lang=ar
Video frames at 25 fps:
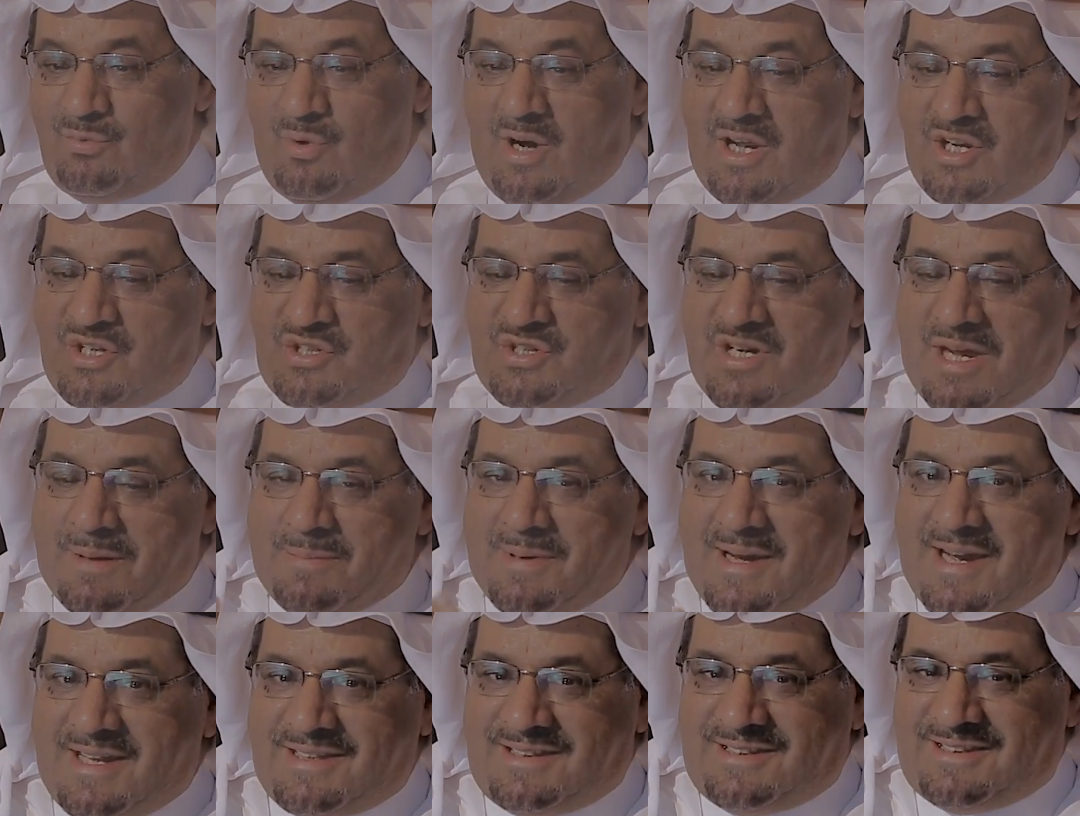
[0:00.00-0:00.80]

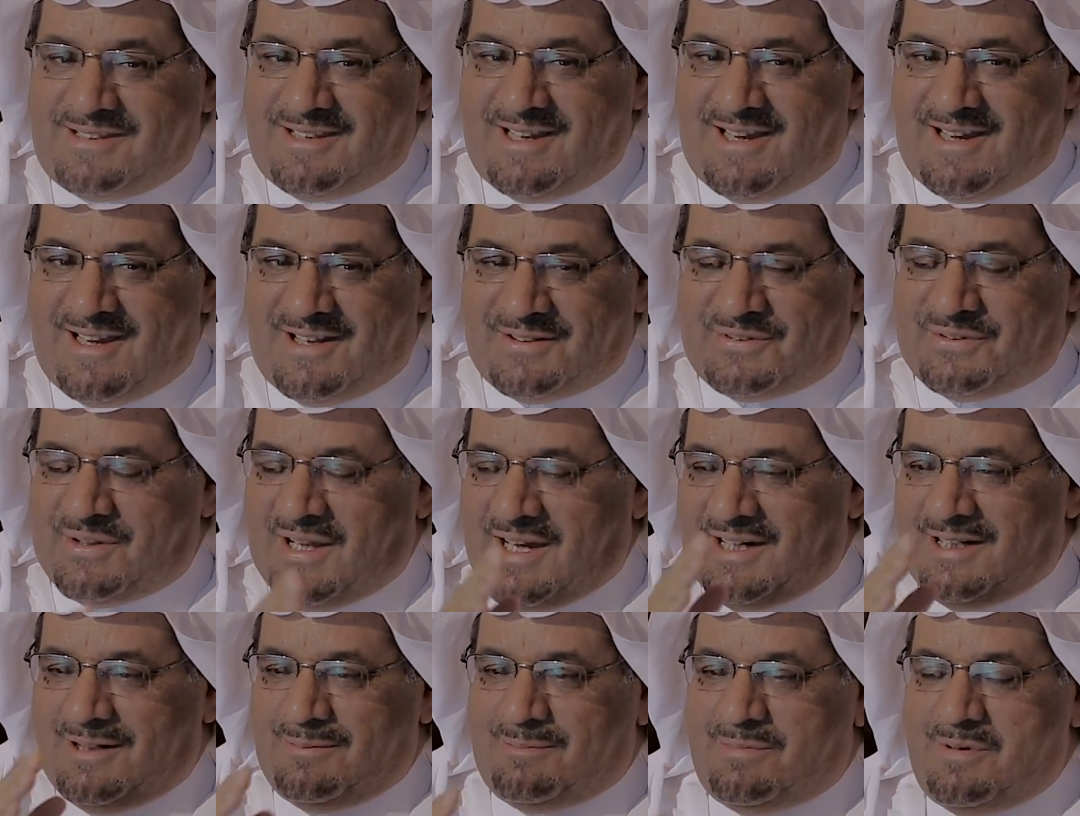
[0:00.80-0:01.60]
وإجابات
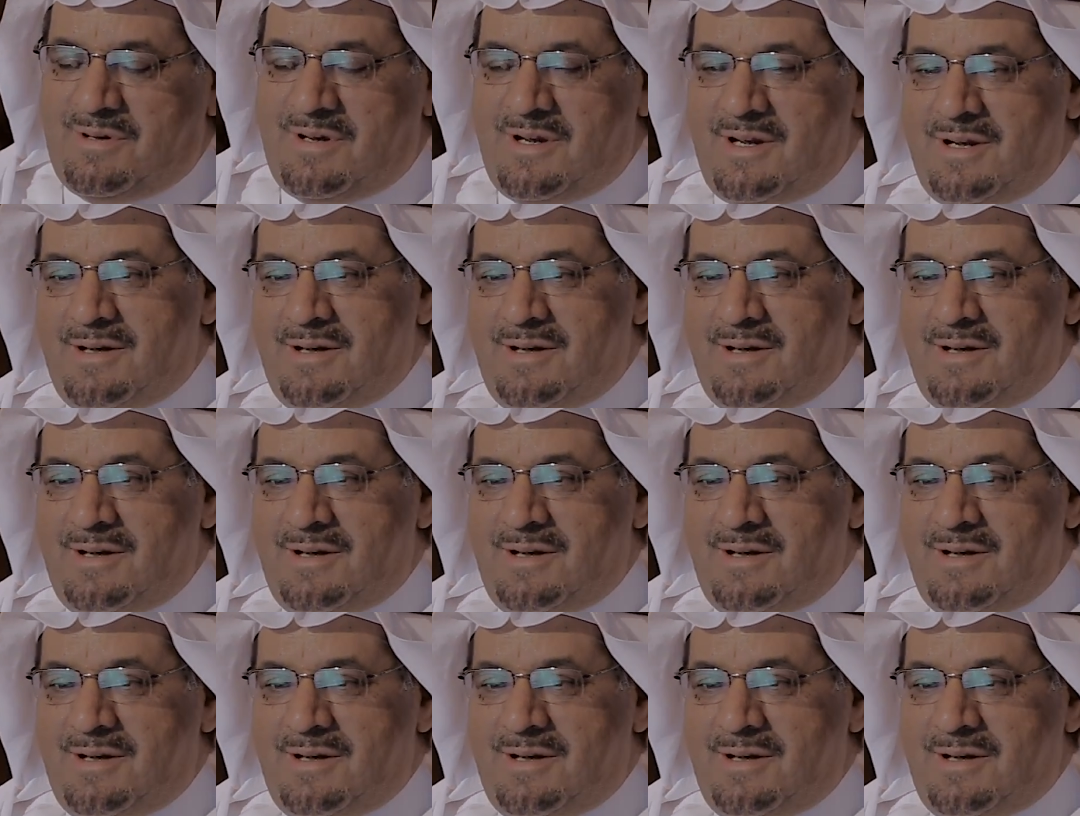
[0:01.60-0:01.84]
الطالب